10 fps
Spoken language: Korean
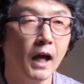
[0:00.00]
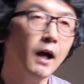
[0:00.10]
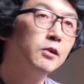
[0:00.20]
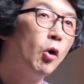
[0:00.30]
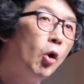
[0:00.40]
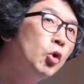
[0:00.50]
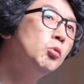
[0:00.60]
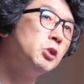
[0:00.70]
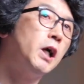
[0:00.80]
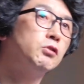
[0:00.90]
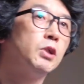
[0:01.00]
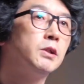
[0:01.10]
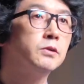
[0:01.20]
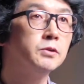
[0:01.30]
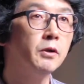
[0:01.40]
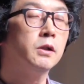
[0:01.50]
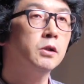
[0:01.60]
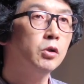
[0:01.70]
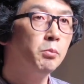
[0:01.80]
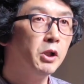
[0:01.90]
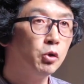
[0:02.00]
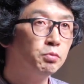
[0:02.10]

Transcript: 다 그런 어려움을 당할 수가 있거든요. 그럼에도